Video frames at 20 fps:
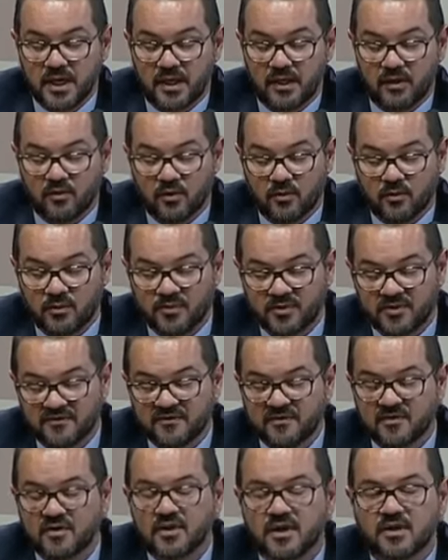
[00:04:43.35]
E como
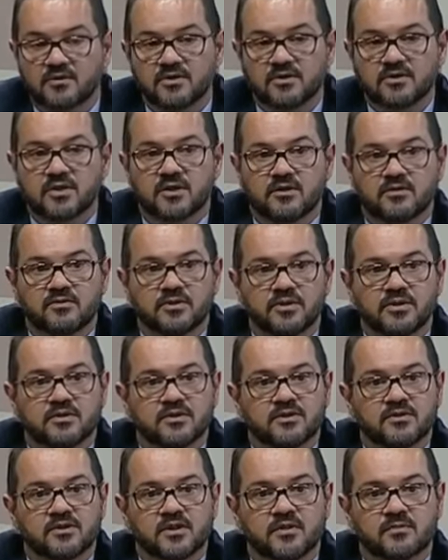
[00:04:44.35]
profissional de saúde,
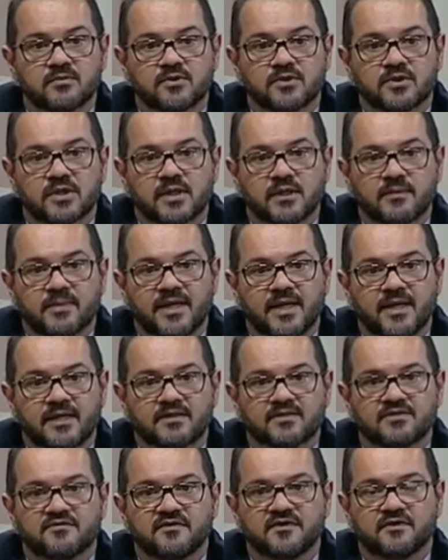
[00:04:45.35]
nós temos de lembrar a
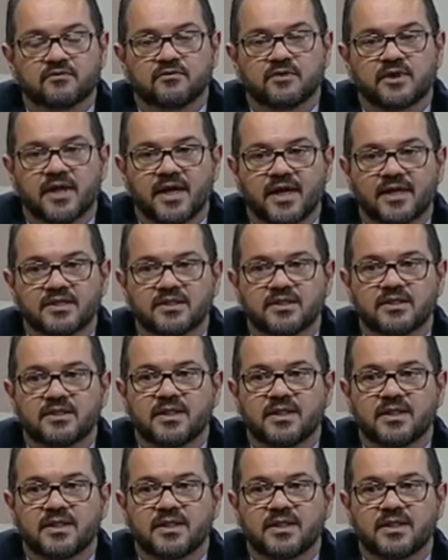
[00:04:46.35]
dificuldade